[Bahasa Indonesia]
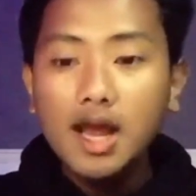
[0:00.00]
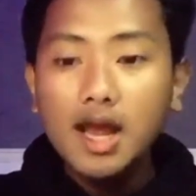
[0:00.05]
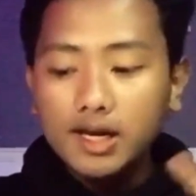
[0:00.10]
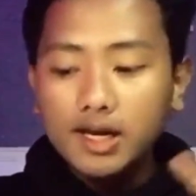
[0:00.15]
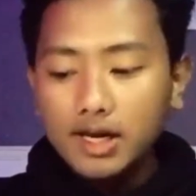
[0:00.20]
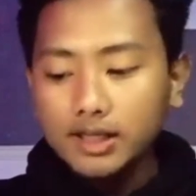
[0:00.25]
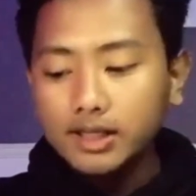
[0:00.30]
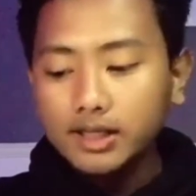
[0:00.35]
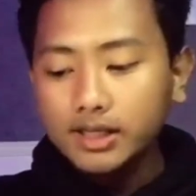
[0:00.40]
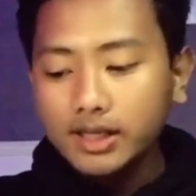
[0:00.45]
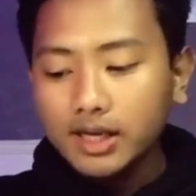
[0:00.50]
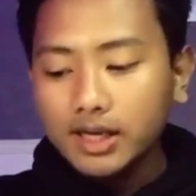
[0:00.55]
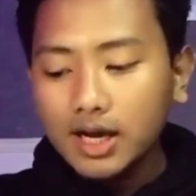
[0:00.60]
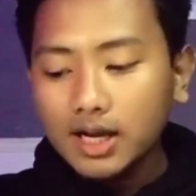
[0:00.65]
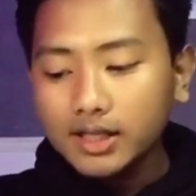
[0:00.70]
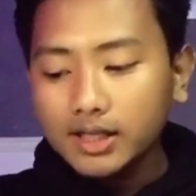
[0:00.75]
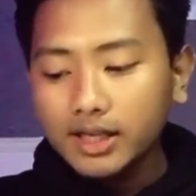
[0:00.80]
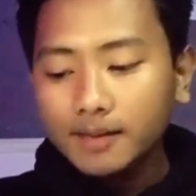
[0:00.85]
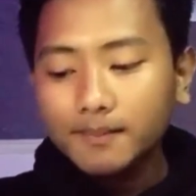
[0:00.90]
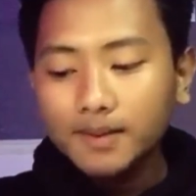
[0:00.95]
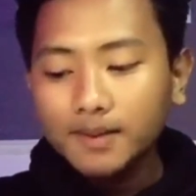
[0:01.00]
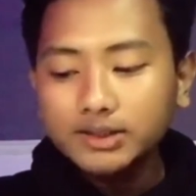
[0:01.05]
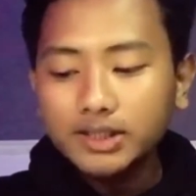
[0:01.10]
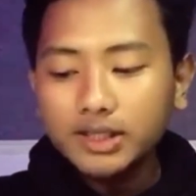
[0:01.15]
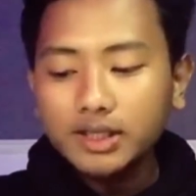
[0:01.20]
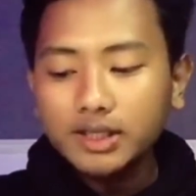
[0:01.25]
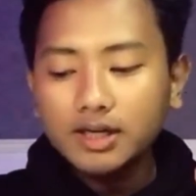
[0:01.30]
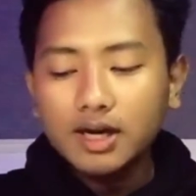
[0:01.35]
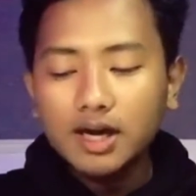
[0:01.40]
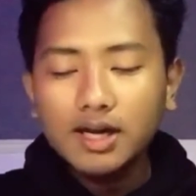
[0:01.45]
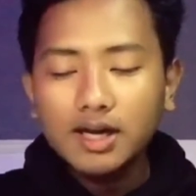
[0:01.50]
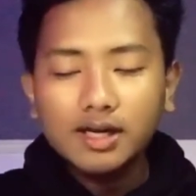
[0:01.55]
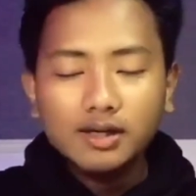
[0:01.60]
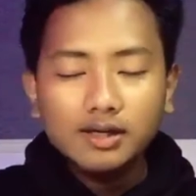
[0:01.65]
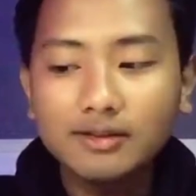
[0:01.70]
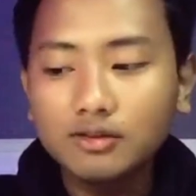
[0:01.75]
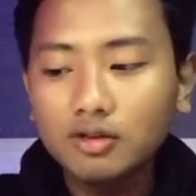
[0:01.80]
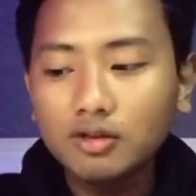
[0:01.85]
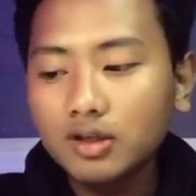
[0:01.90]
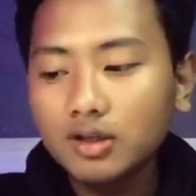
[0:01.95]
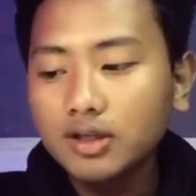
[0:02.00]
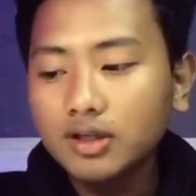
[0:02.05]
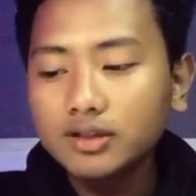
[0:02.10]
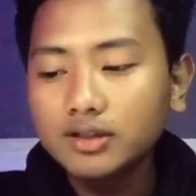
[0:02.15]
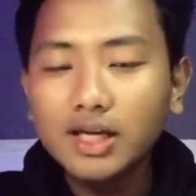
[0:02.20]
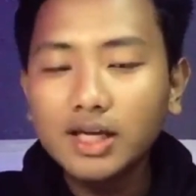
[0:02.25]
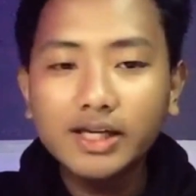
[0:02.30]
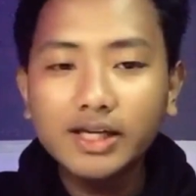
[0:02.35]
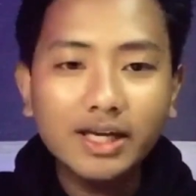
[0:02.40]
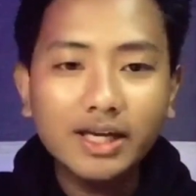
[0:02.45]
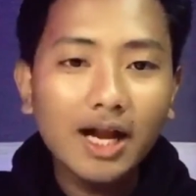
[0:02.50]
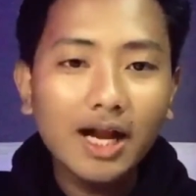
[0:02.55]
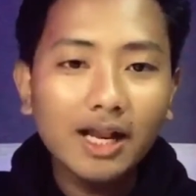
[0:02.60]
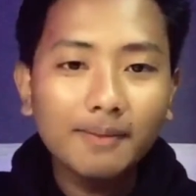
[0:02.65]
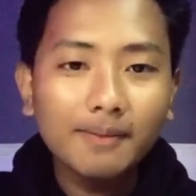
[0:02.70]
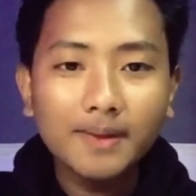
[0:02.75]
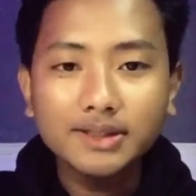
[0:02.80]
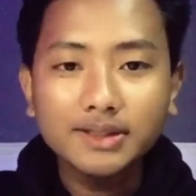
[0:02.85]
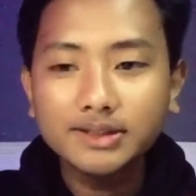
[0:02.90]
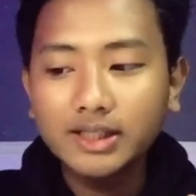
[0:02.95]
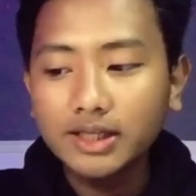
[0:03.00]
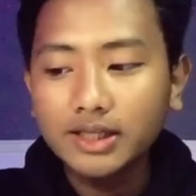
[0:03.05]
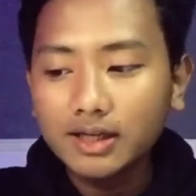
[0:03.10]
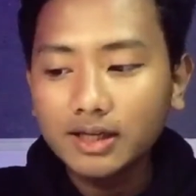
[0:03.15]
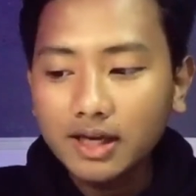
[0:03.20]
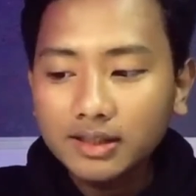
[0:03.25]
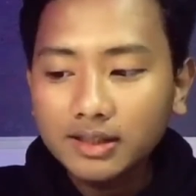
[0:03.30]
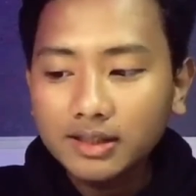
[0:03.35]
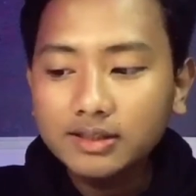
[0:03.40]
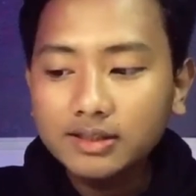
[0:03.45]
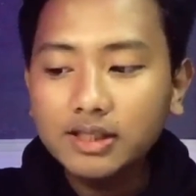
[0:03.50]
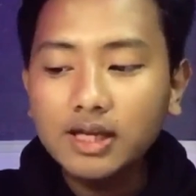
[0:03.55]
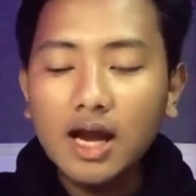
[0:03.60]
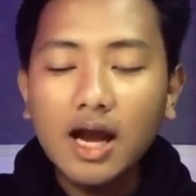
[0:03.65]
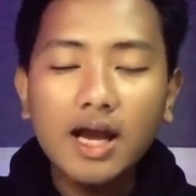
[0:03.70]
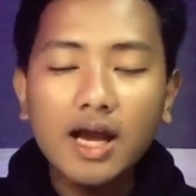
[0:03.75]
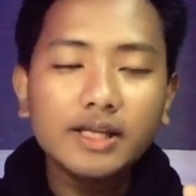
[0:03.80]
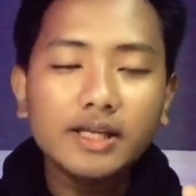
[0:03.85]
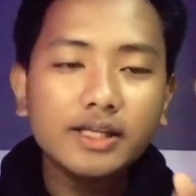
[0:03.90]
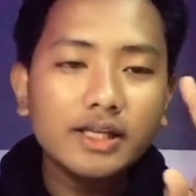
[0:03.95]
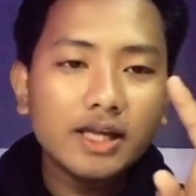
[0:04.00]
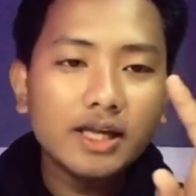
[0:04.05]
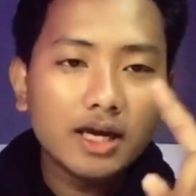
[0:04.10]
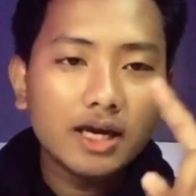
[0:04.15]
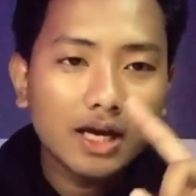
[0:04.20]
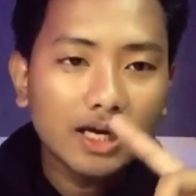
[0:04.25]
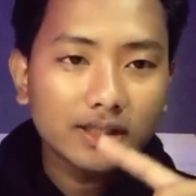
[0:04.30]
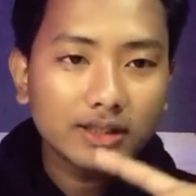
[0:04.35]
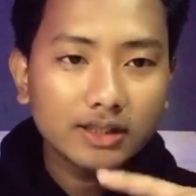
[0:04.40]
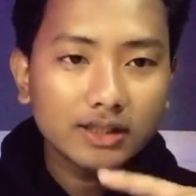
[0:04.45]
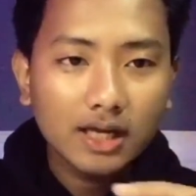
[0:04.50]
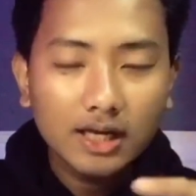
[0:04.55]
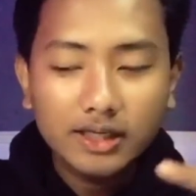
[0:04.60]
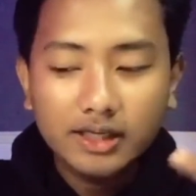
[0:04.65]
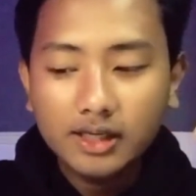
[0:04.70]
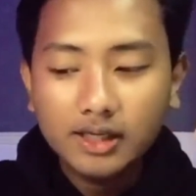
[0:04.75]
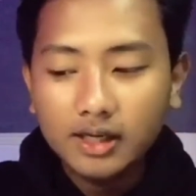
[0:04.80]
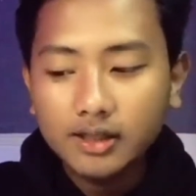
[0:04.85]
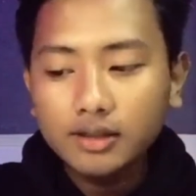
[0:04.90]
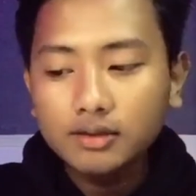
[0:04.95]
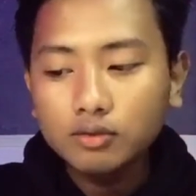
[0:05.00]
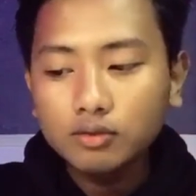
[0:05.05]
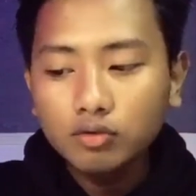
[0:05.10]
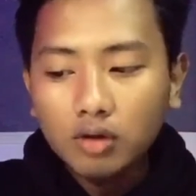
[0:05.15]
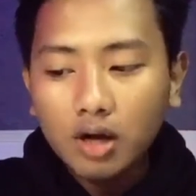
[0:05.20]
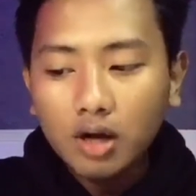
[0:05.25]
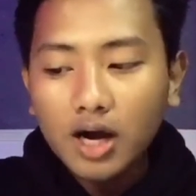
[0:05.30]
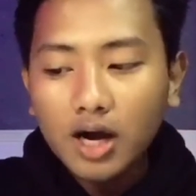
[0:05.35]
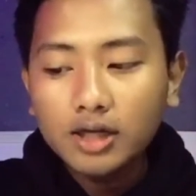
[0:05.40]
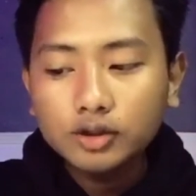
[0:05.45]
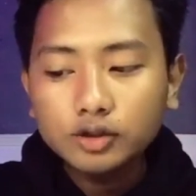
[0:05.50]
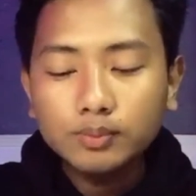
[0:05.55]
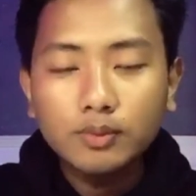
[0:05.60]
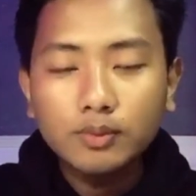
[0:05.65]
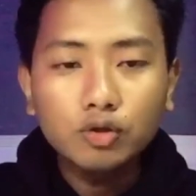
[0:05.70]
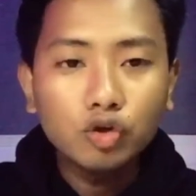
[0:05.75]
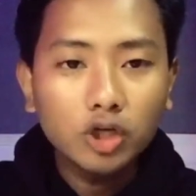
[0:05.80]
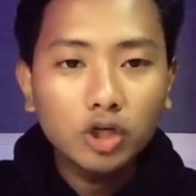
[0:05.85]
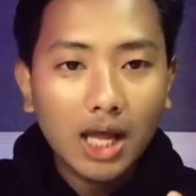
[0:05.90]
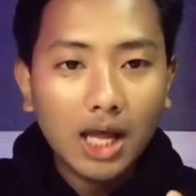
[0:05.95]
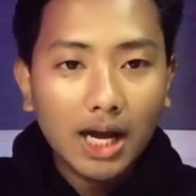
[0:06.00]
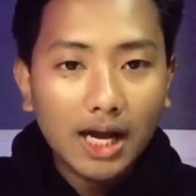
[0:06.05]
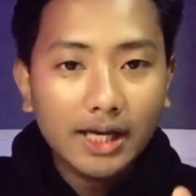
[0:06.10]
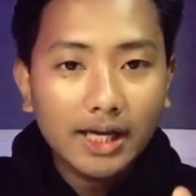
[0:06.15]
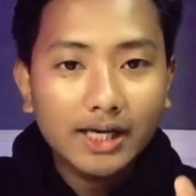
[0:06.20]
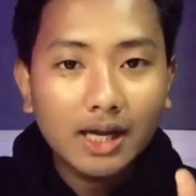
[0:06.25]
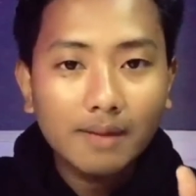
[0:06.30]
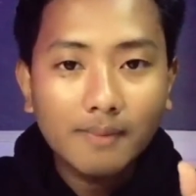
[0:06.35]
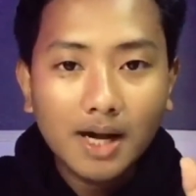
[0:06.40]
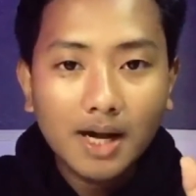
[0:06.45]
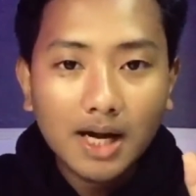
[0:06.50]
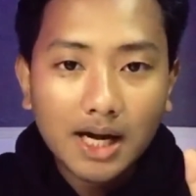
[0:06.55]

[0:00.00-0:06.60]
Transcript: Nah, jadi kalian pastikan tor, jadi kalian pastikan di ID card kalian itu harus menggunakan nama